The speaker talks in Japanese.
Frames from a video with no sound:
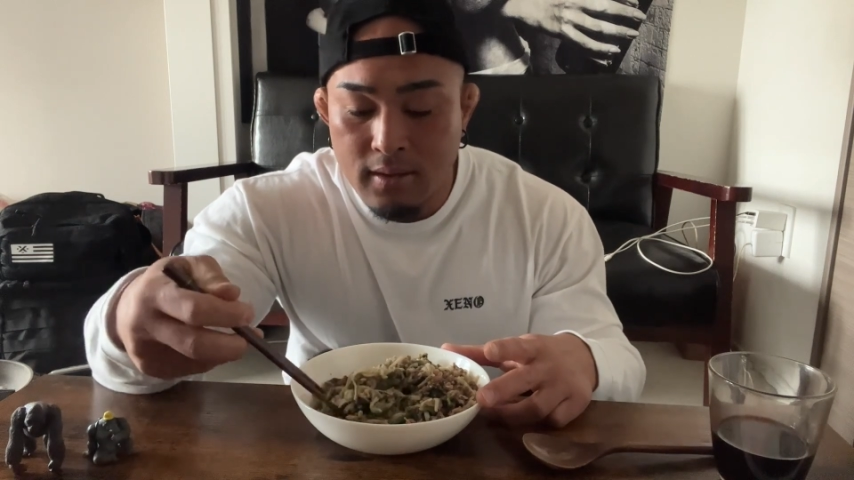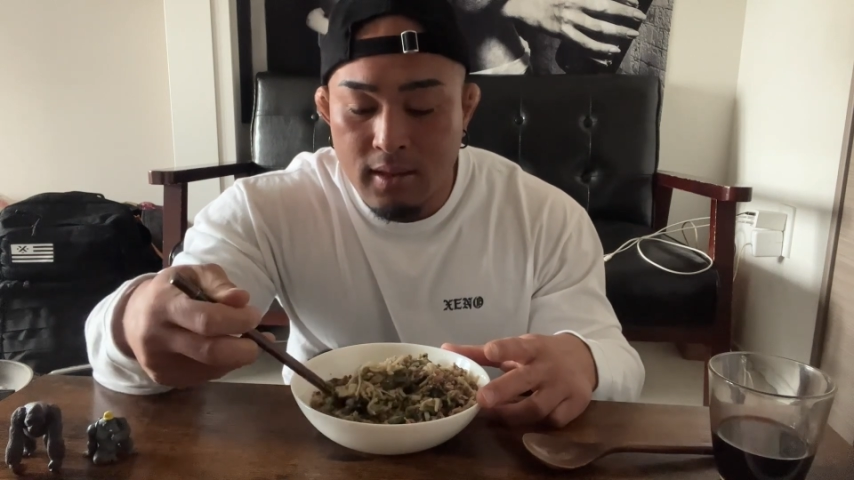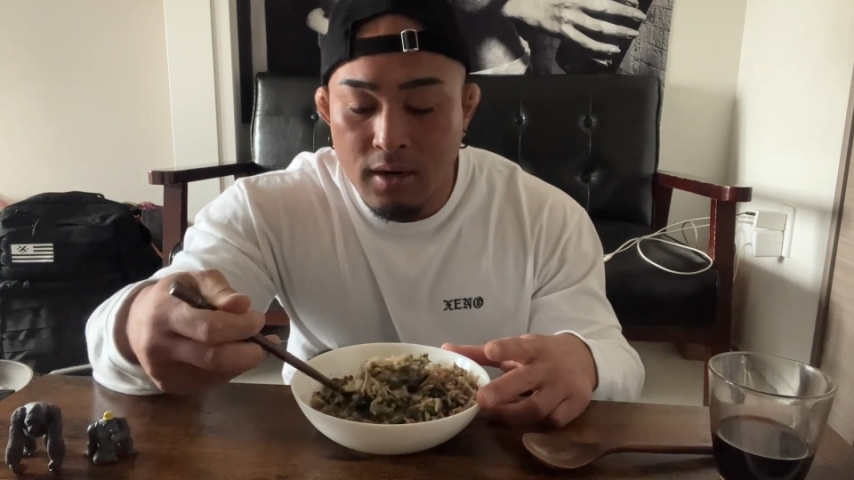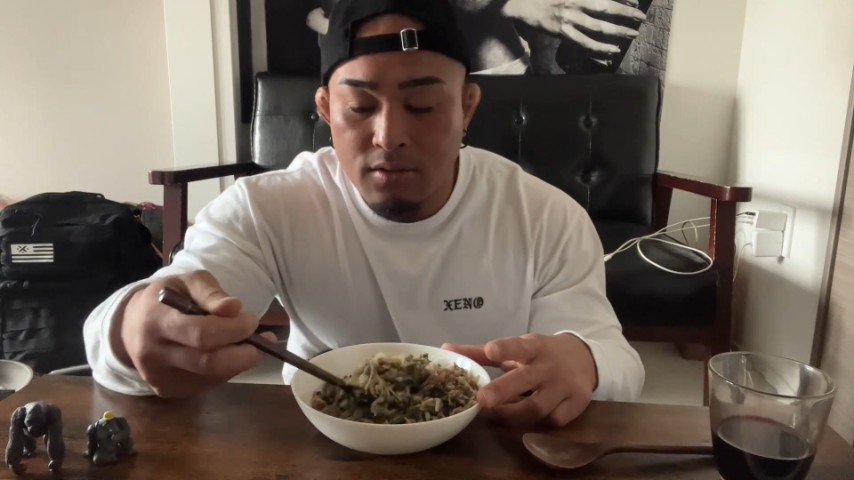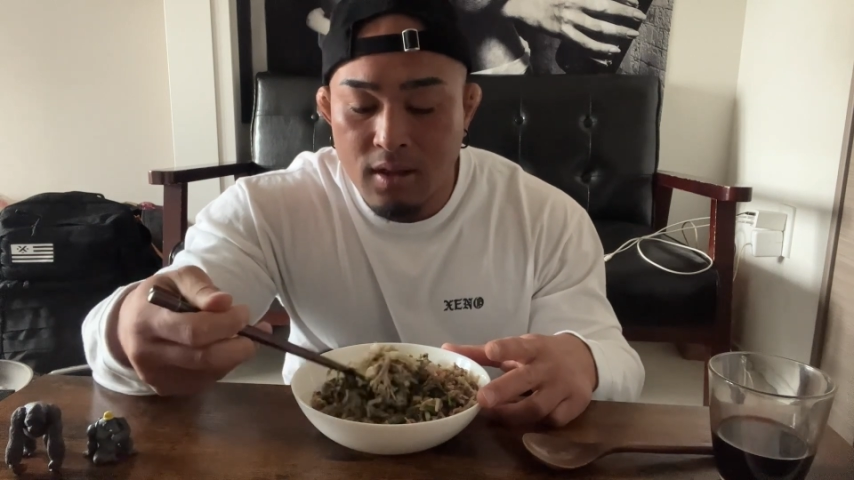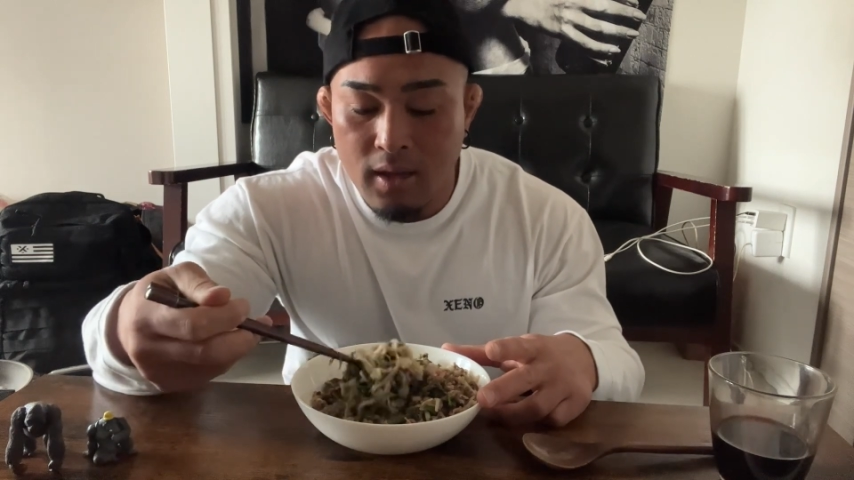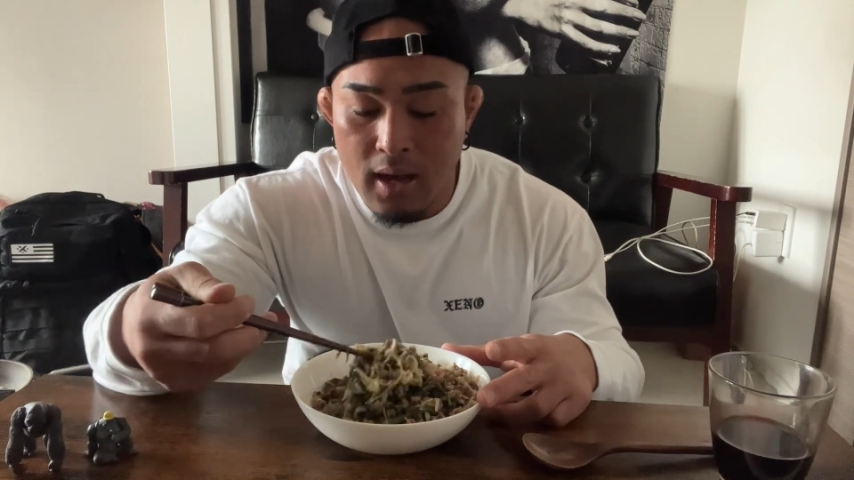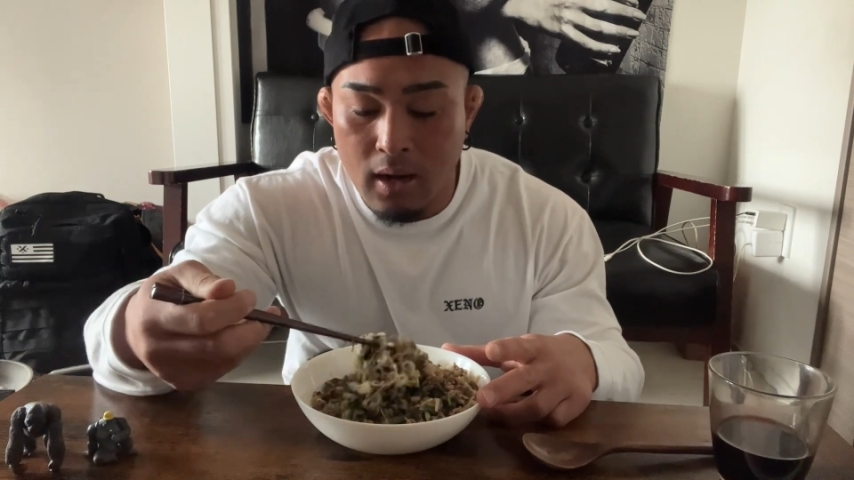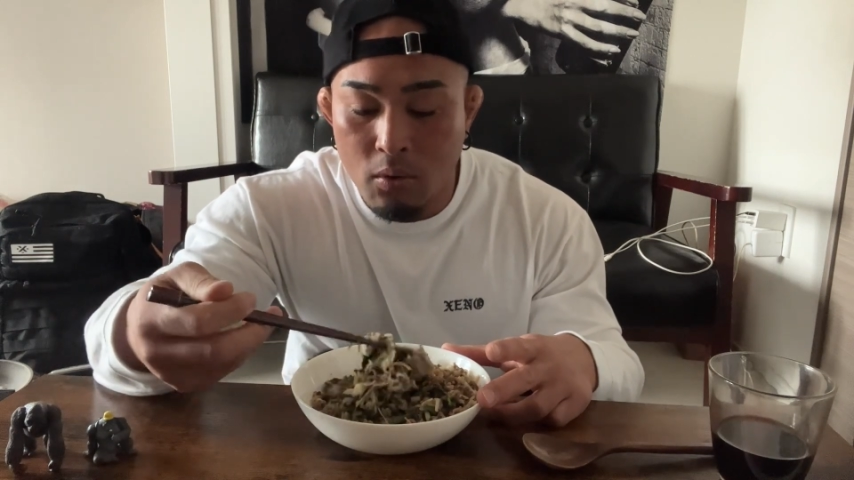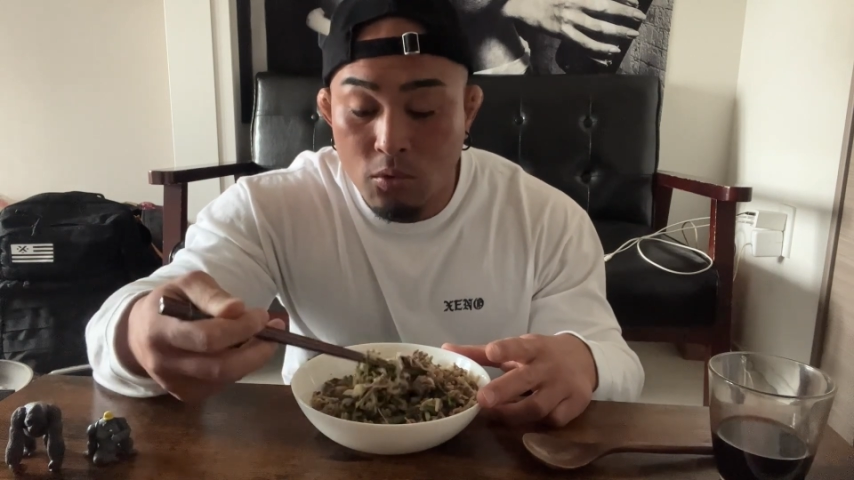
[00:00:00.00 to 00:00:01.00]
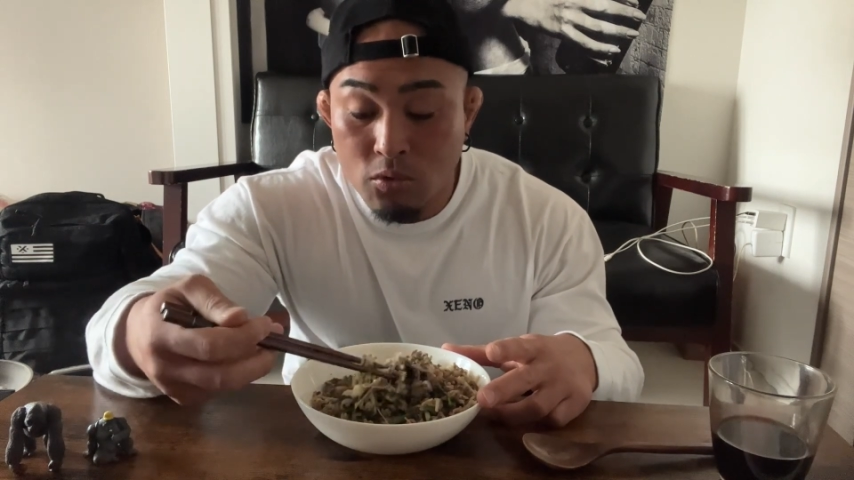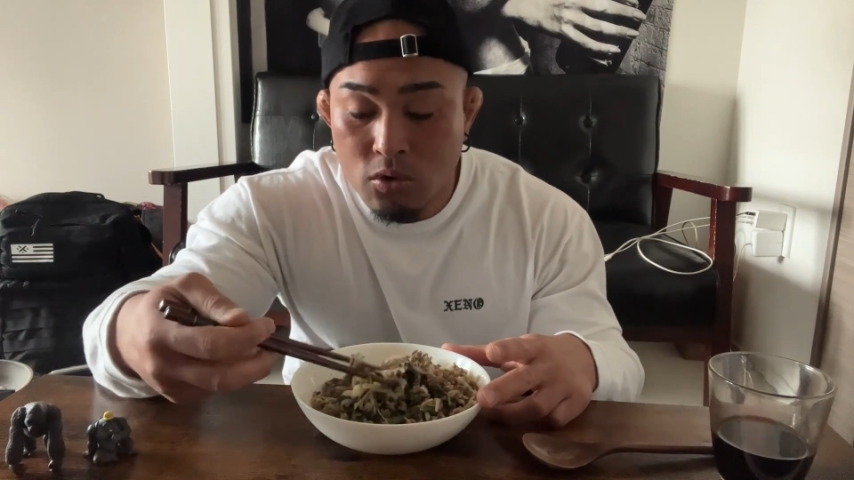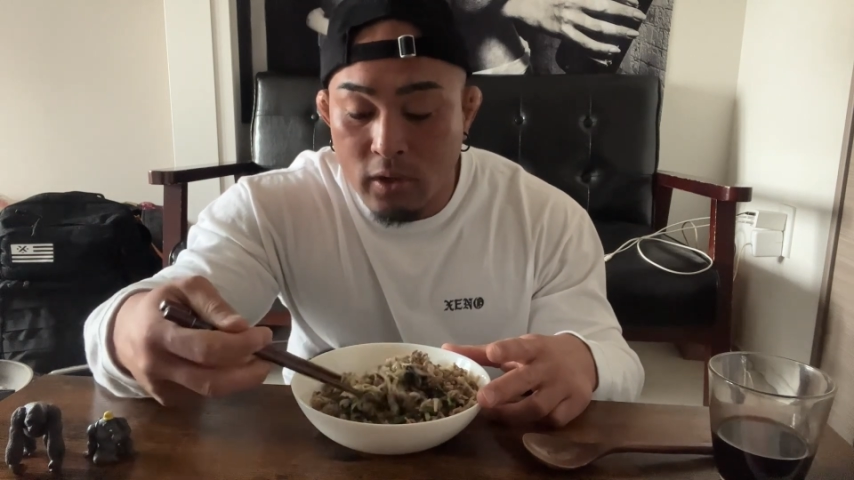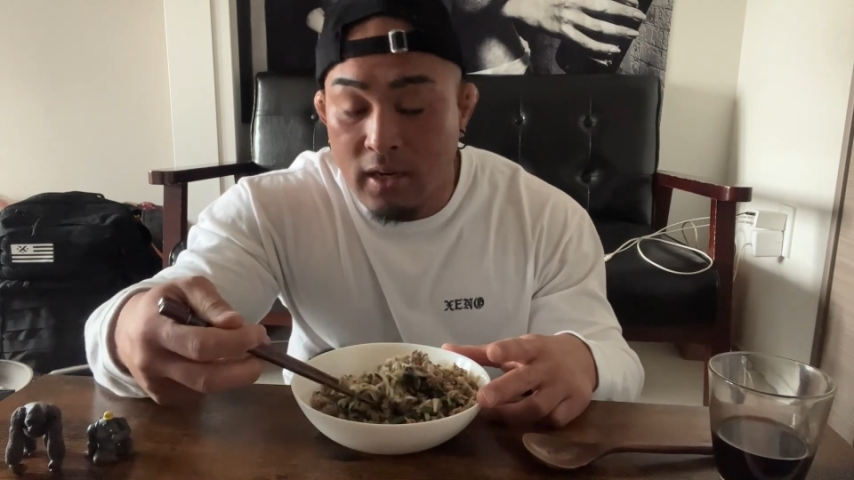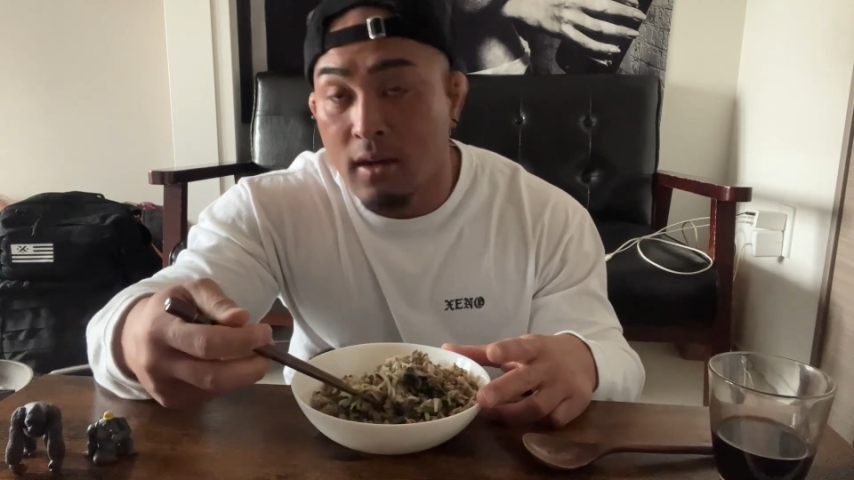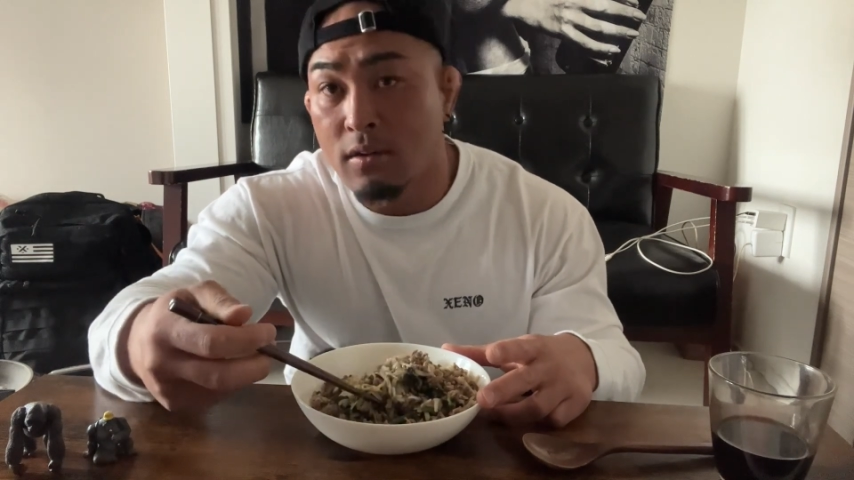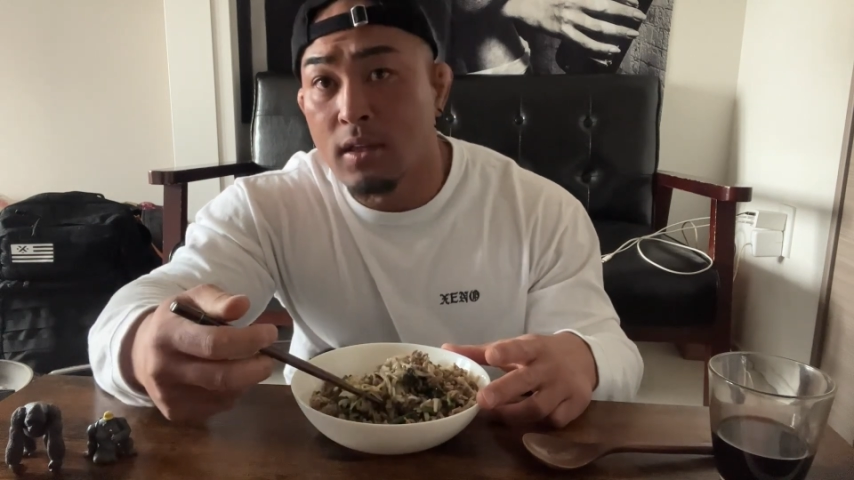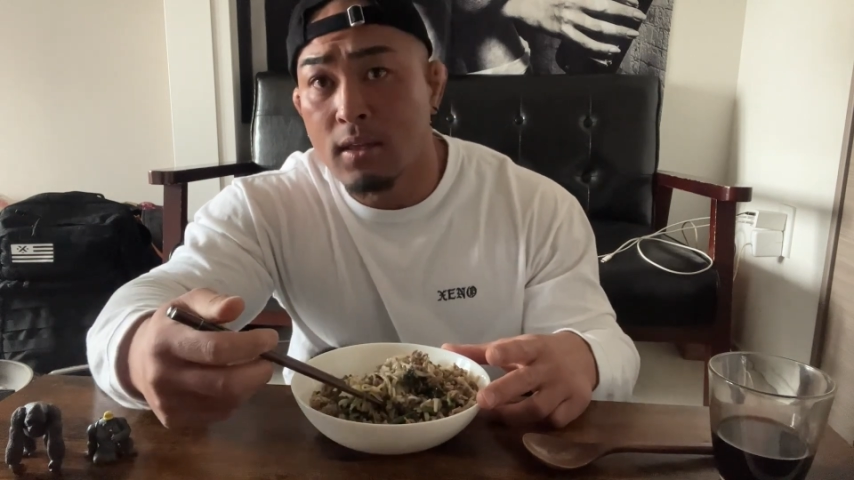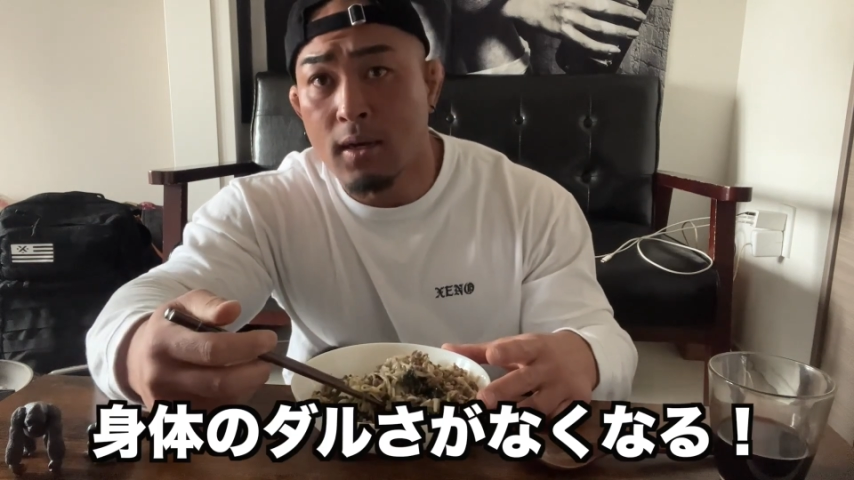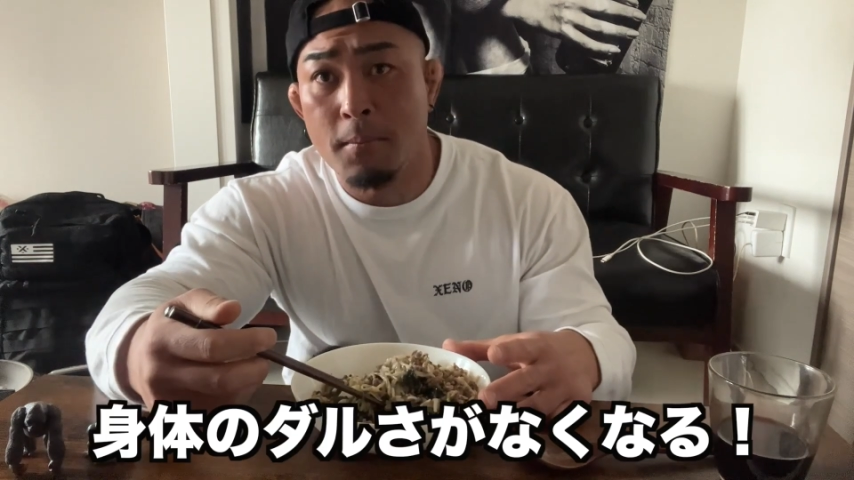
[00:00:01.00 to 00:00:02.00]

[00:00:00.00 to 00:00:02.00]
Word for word: だるさが本当になくなった。